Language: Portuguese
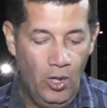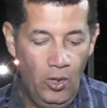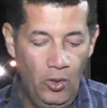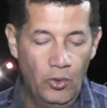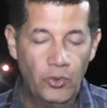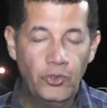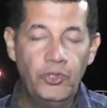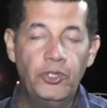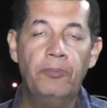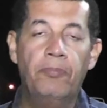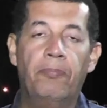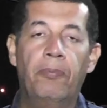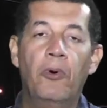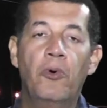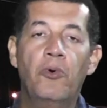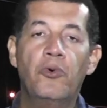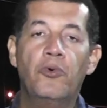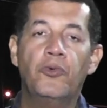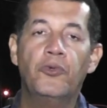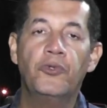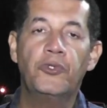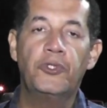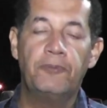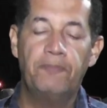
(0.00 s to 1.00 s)
onde
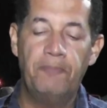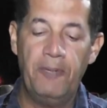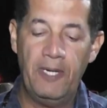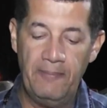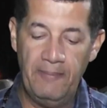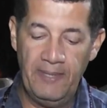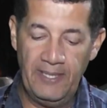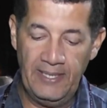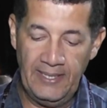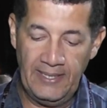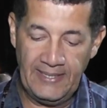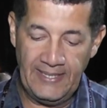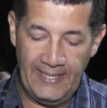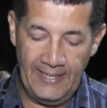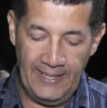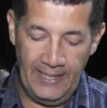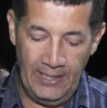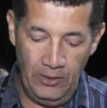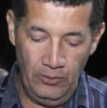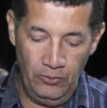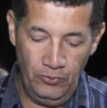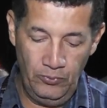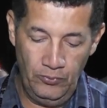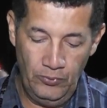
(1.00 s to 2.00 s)
poucos
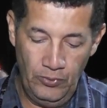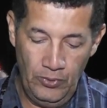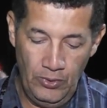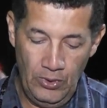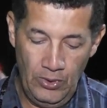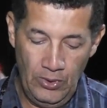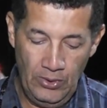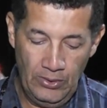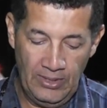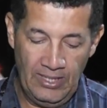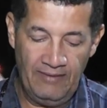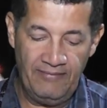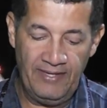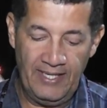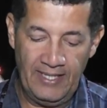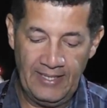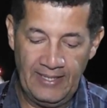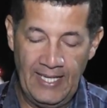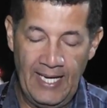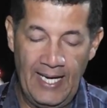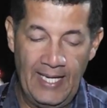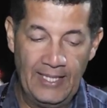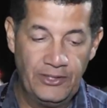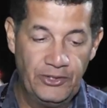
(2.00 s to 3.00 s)
permanecerão na
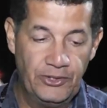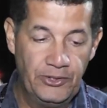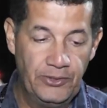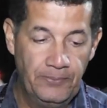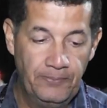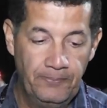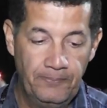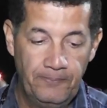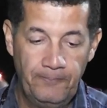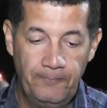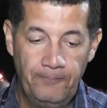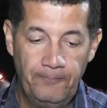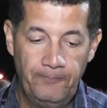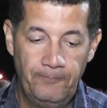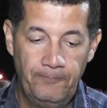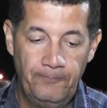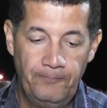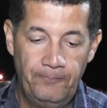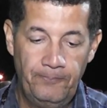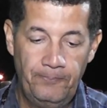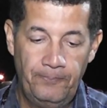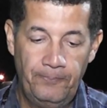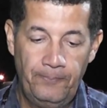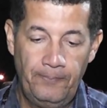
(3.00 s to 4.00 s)
verdade
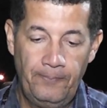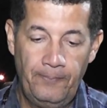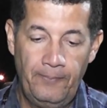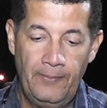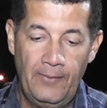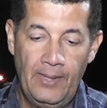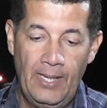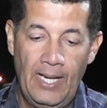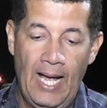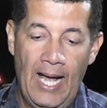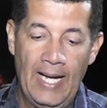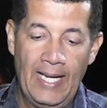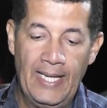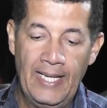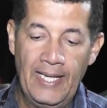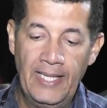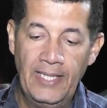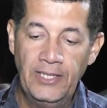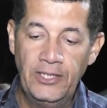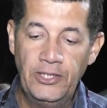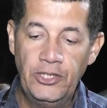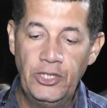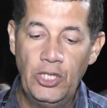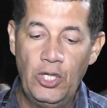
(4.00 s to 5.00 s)
a
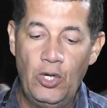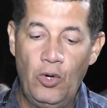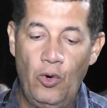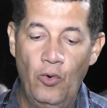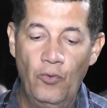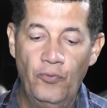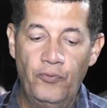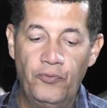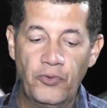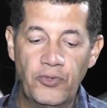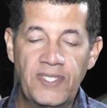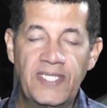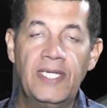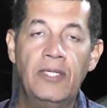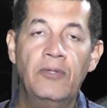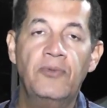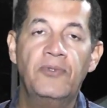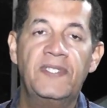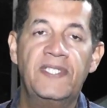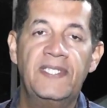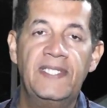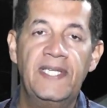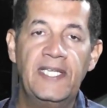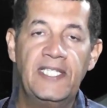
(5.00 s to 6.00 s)
grande
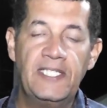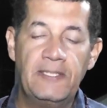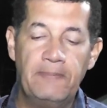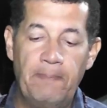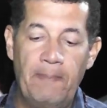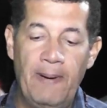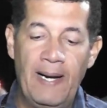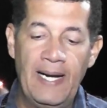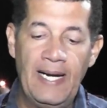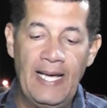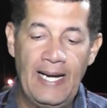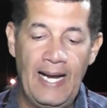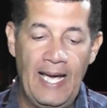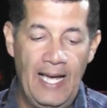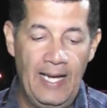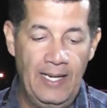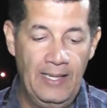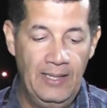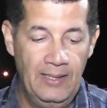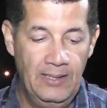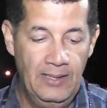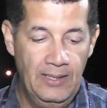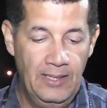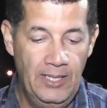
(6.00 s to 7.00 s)
confusão se espalhará
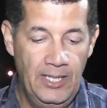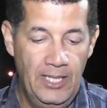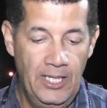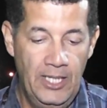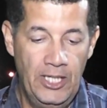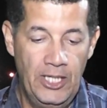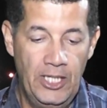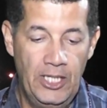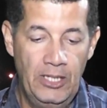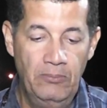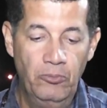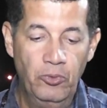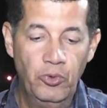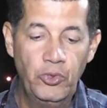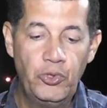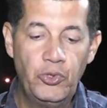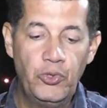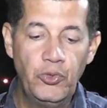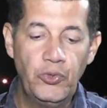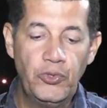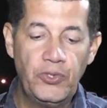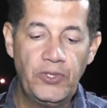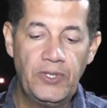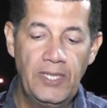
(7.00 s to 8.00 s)
e
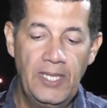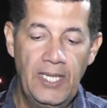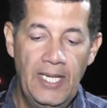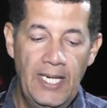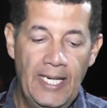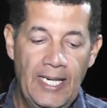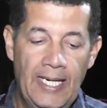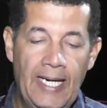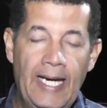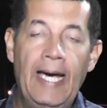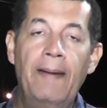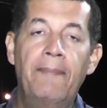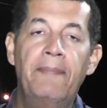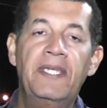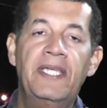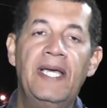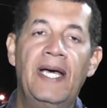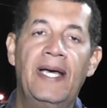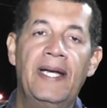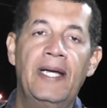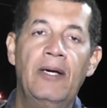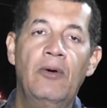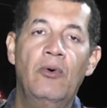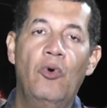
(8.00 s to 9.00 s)
muitos
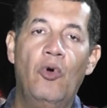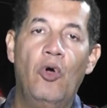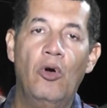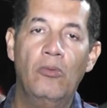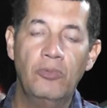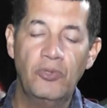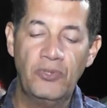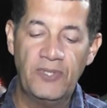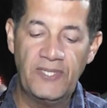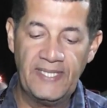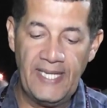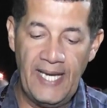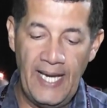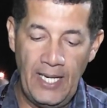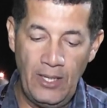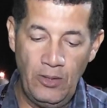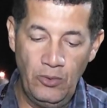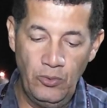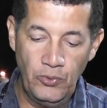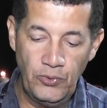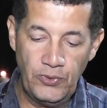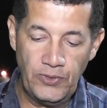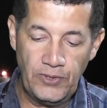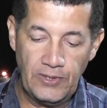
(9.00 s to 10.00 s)
caminharão como
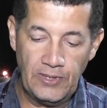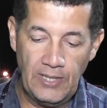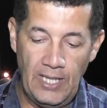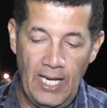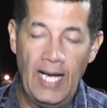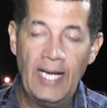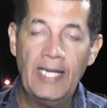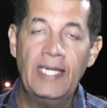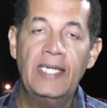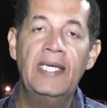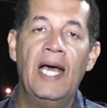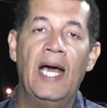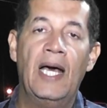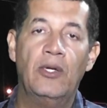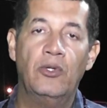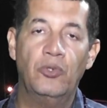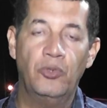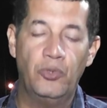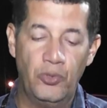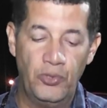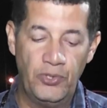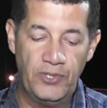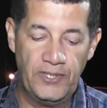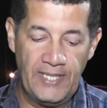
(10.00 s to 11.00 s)
cegos a guiar
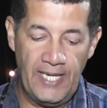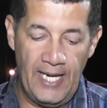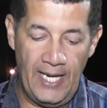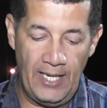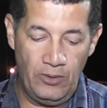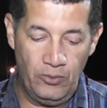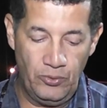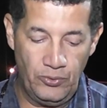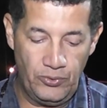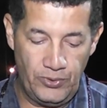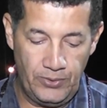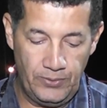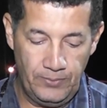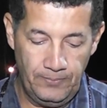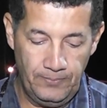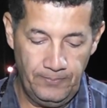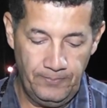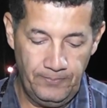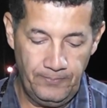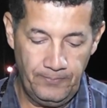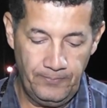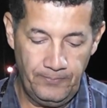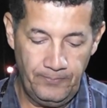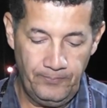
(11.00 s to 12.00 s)
outros cegos.
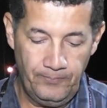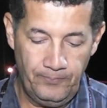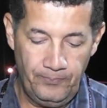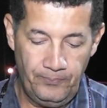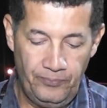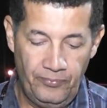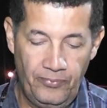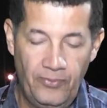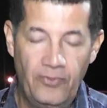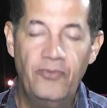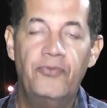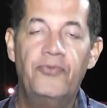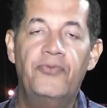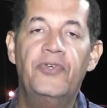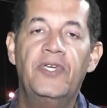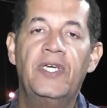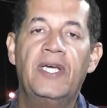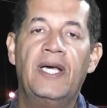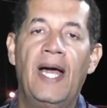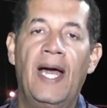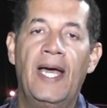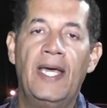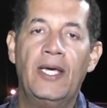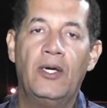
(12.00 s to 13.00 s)

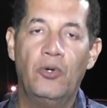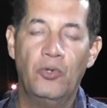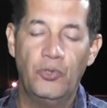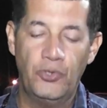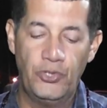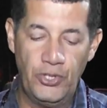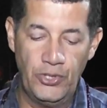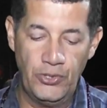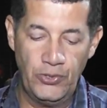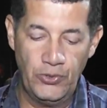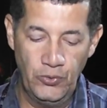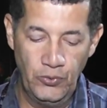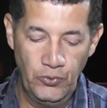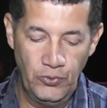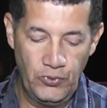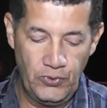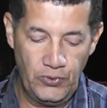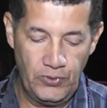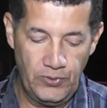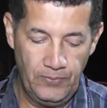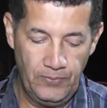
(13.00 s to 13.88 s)
Ficai com Jesus.